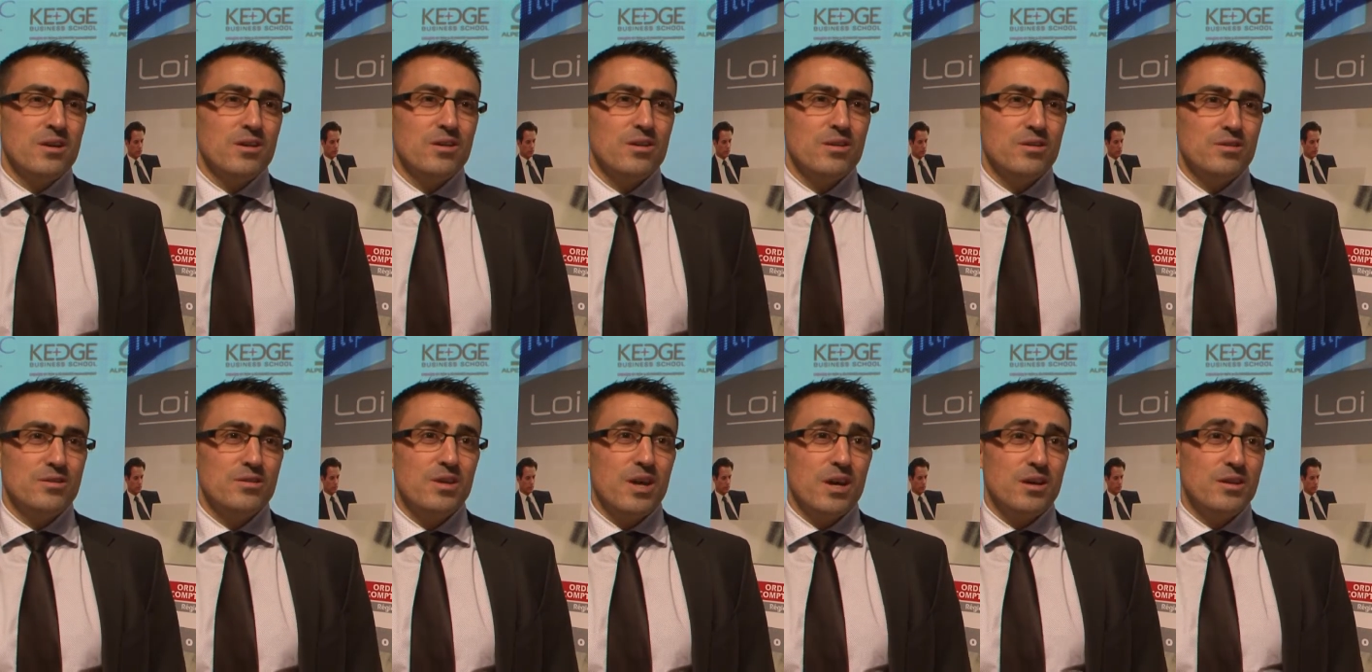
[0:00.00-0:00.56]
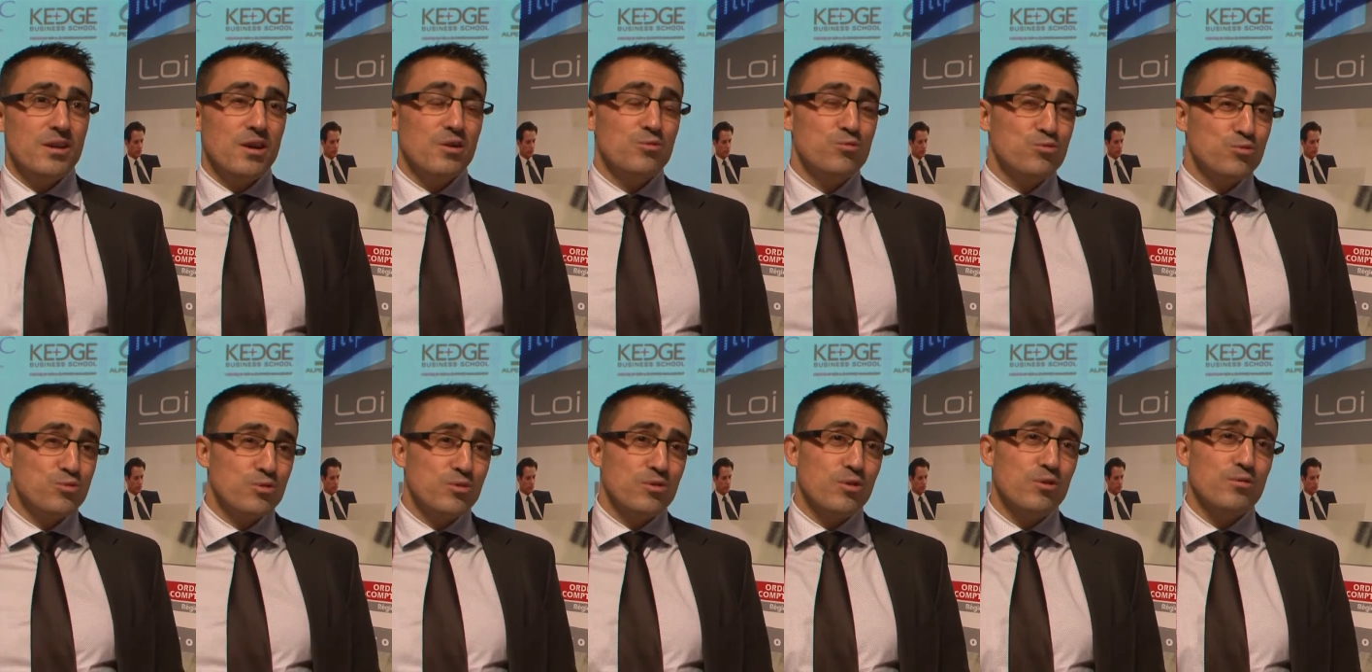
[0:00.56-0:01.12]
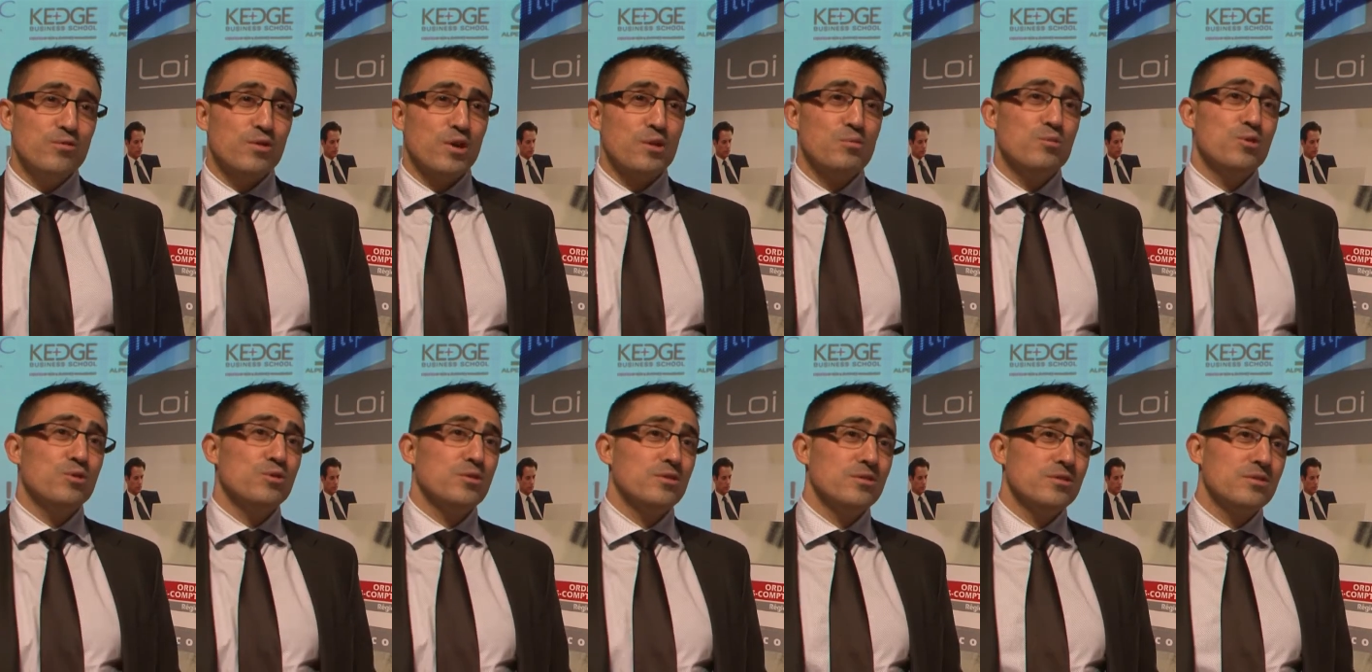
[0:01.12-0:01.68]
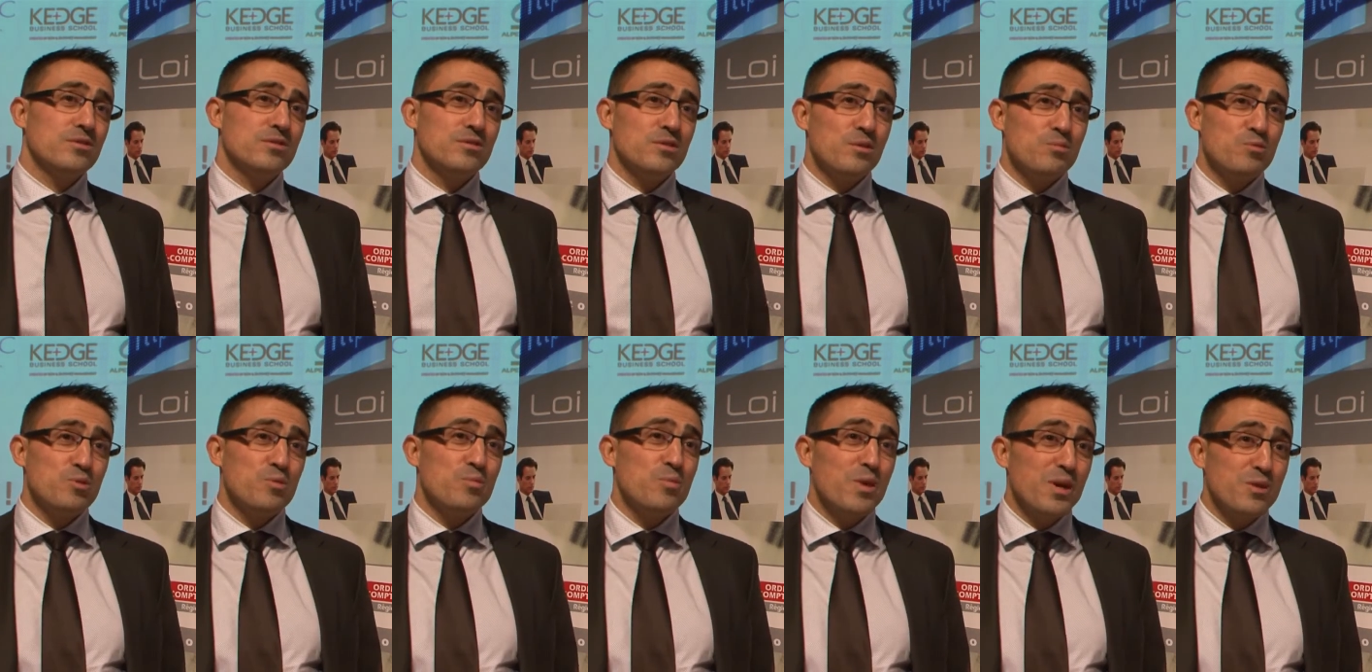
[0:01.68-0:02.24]
Euh, derrière, nous ancrons vraiment dans un
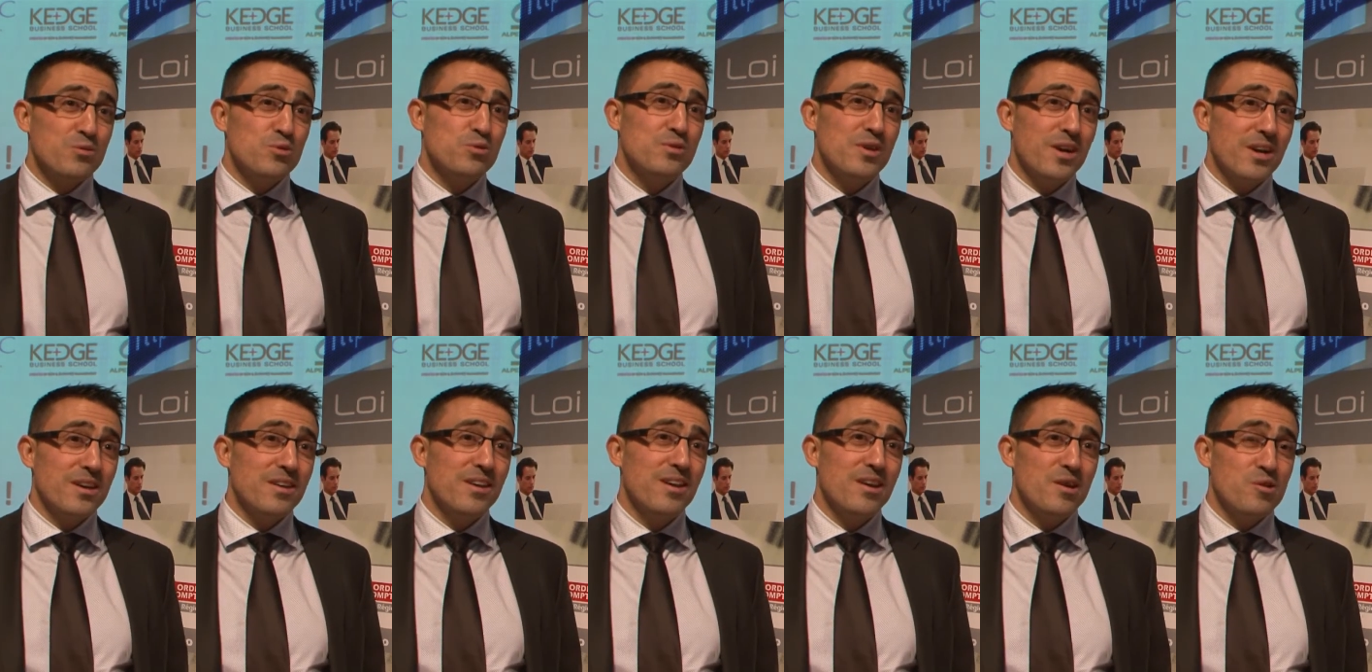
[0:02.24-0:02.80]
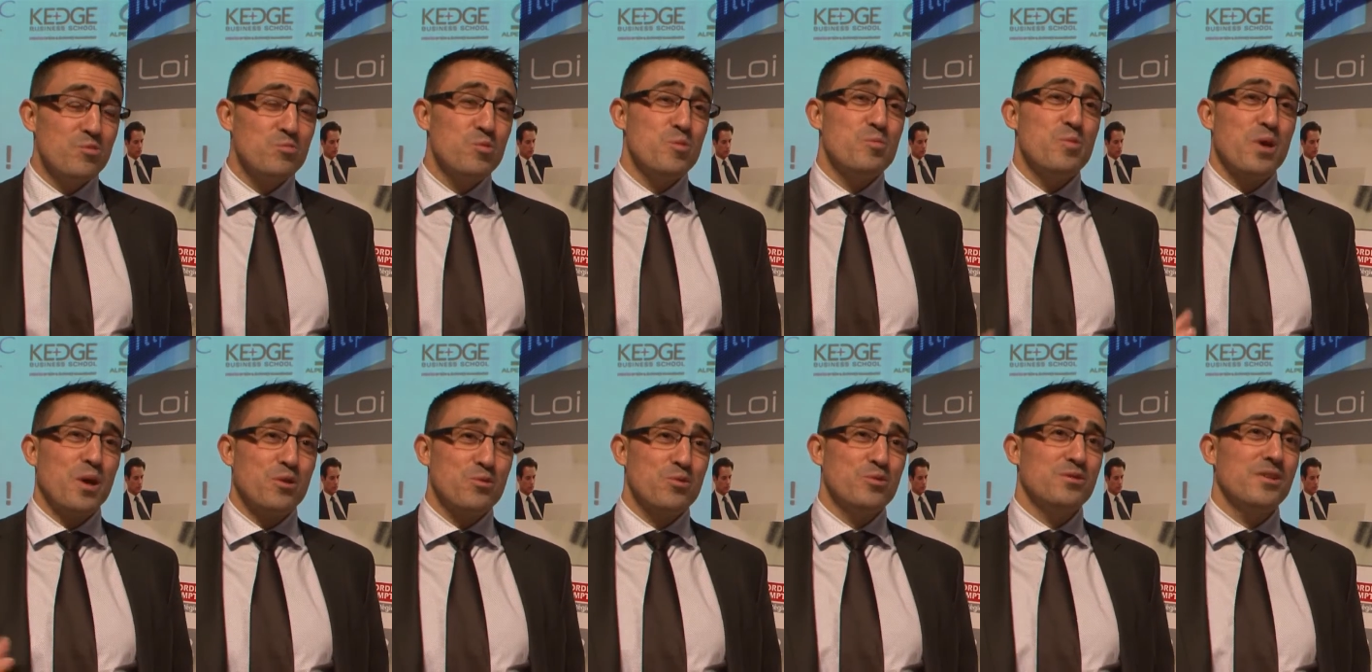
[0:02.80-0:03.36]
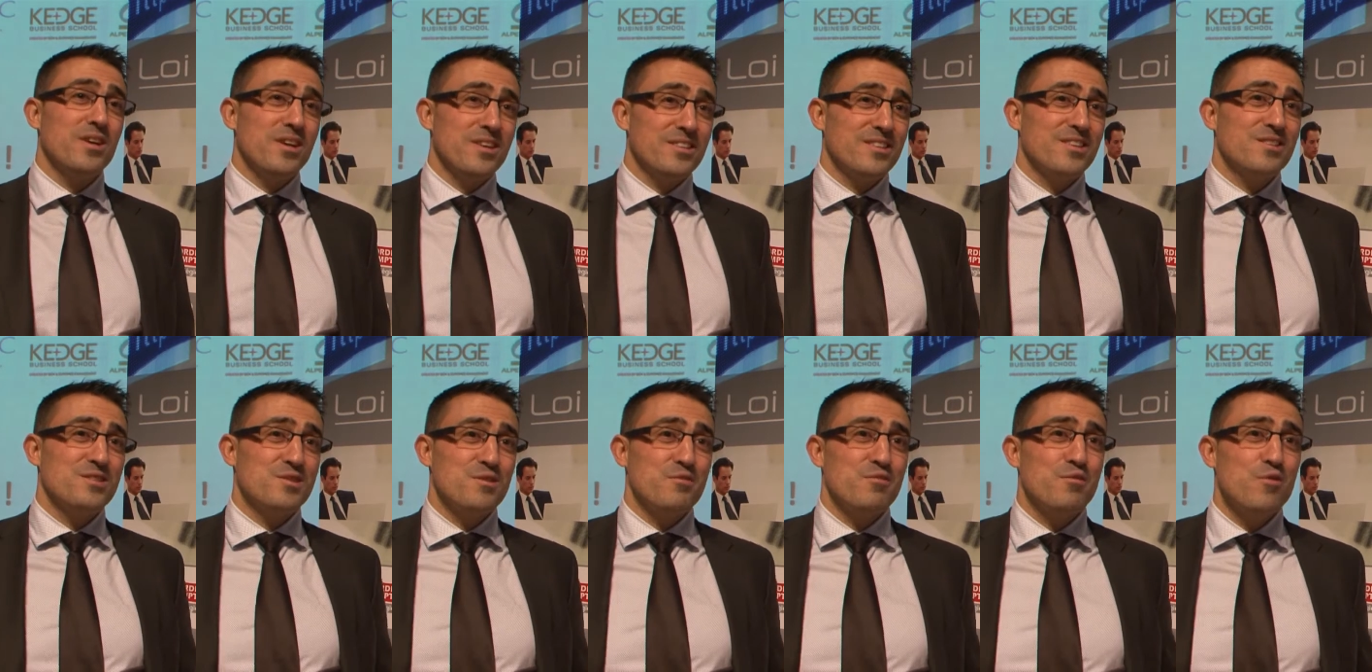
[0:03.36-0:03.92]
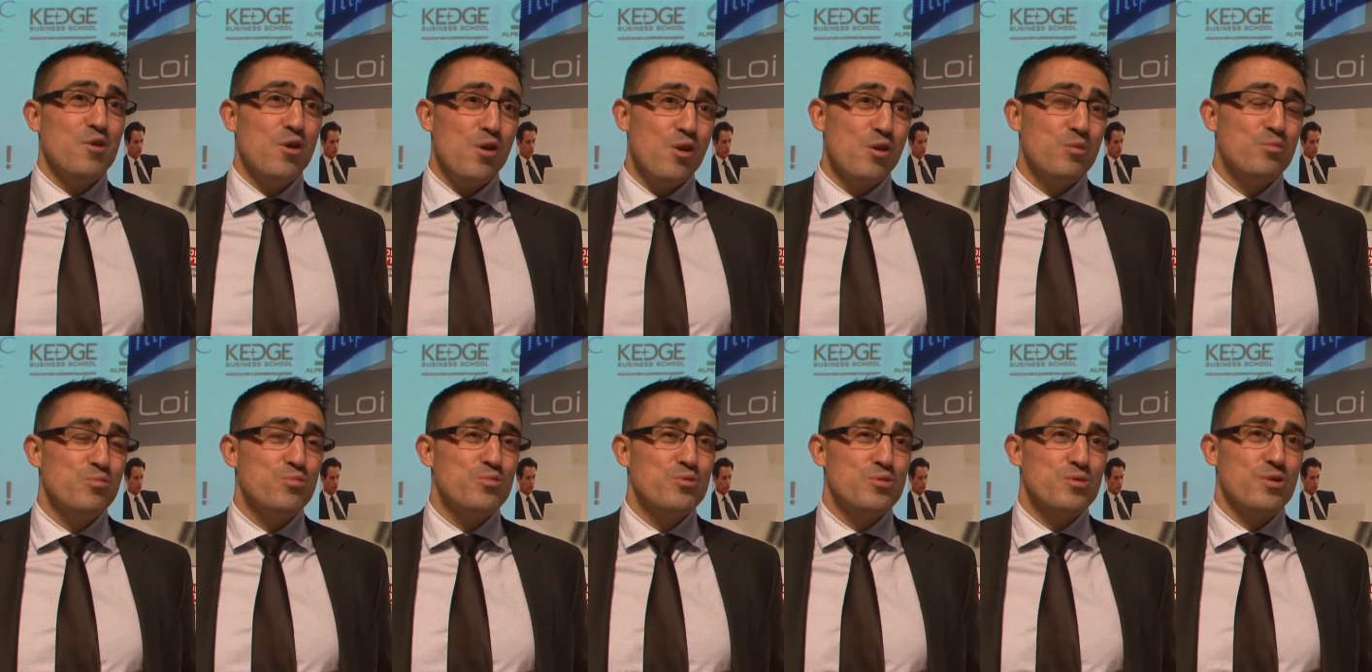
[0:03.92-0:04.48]
système de partenariat et mon partenaire est assez fort,
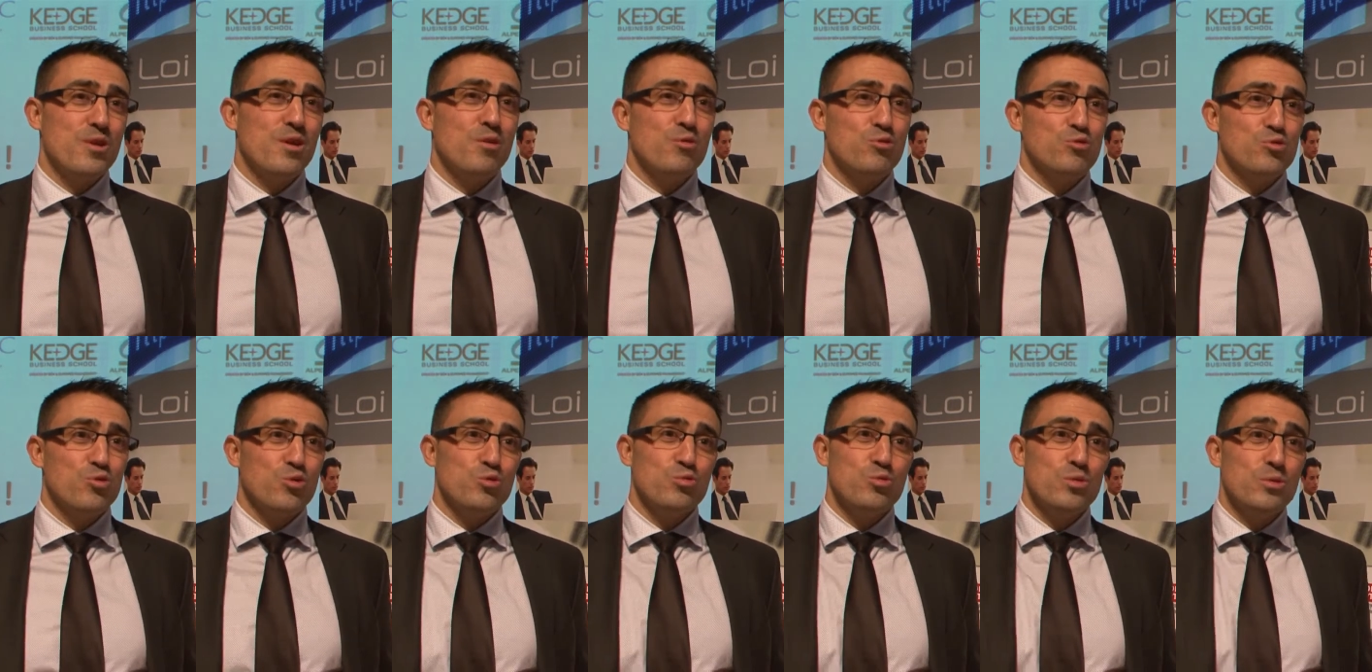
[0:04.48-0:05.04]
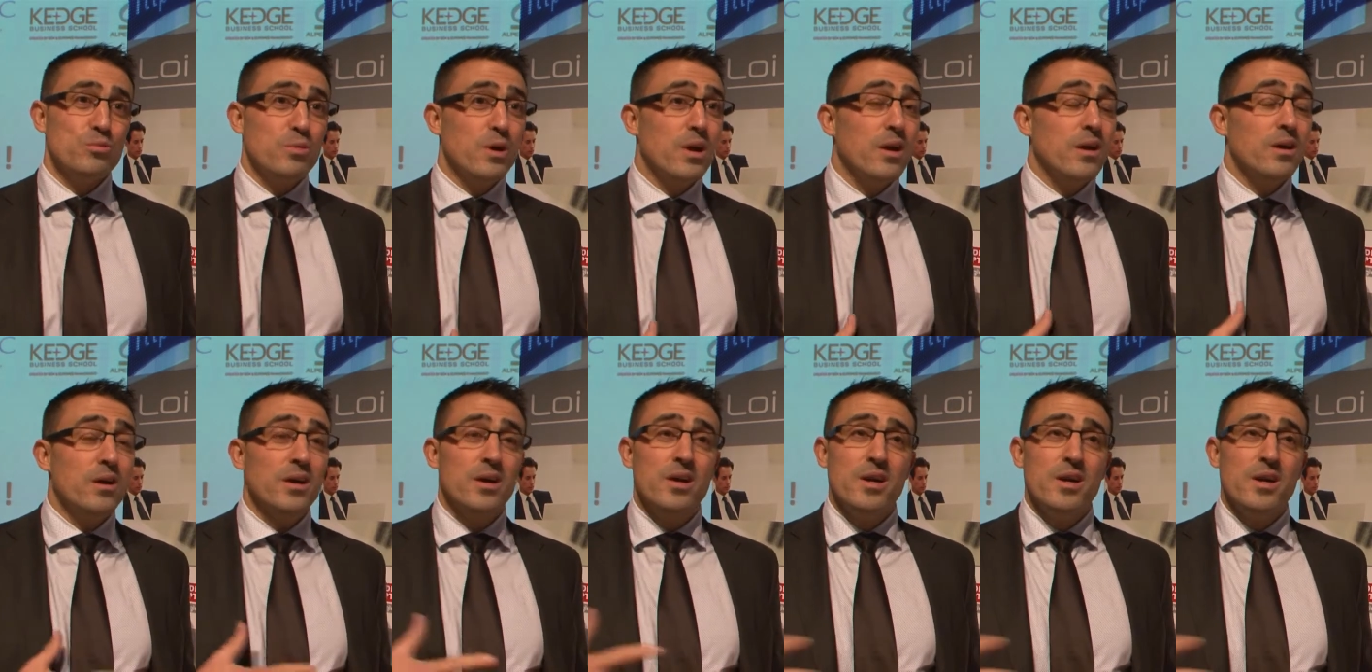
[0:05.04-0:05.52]
puisqu'à aujourd'hui, ben,